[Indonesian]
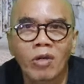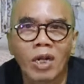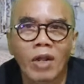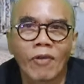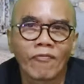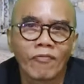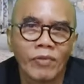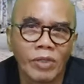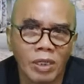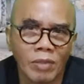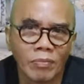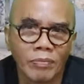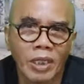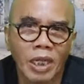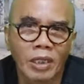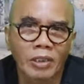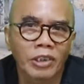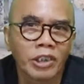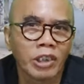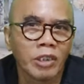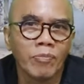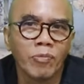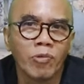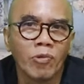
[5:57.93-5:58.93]
orang film
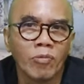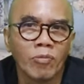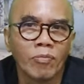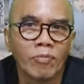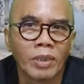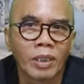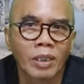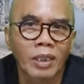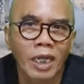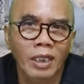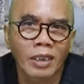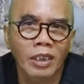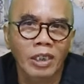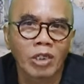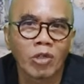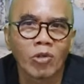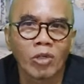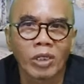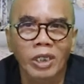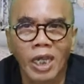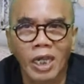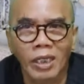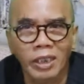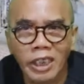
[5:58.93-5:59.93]
yang sibuk
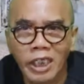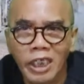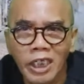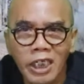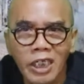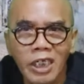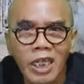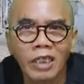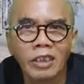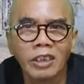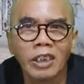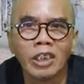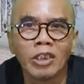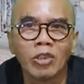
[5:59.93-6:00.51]
mengkategorikan ini dan